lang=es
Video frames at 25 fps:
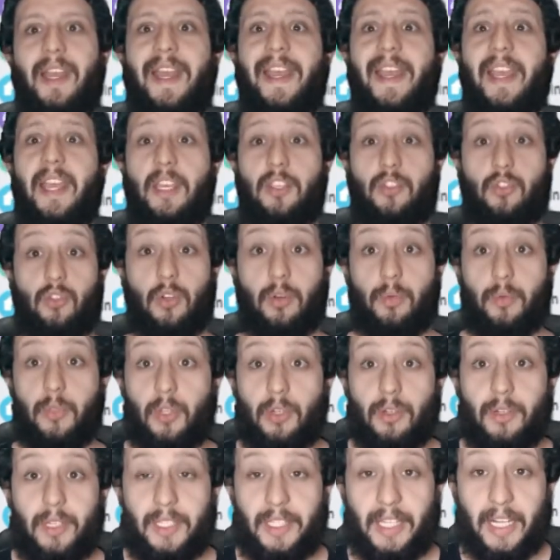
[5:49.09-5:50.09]
es obvio,
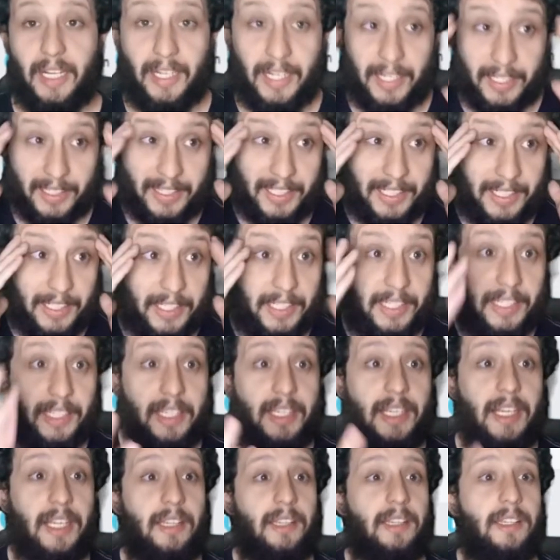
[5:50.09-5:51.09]
está el cartel
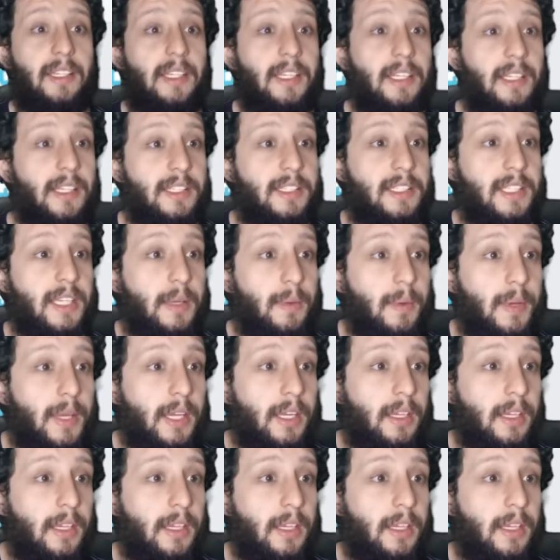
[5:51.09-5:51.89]
gigante, se ve,